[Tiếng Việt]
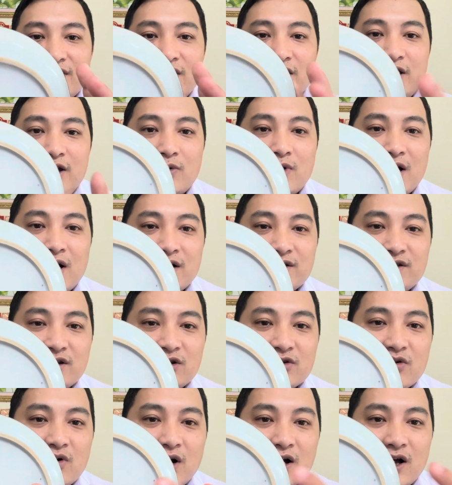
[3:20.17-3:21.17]
hiệu hai
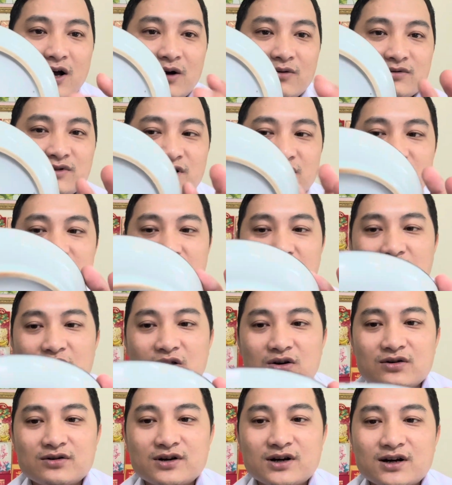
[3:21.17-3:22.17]
chữ ngoằn ngọc chữ
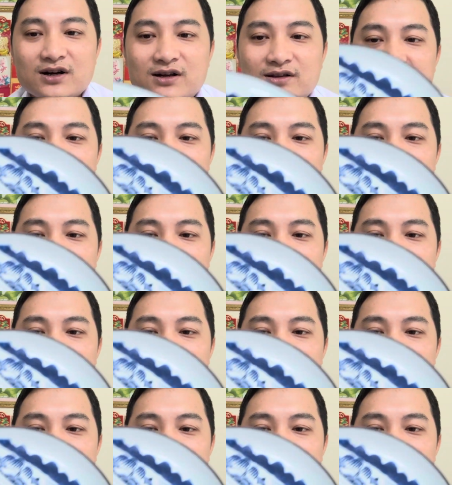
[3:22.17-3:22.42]
nhỏ rất là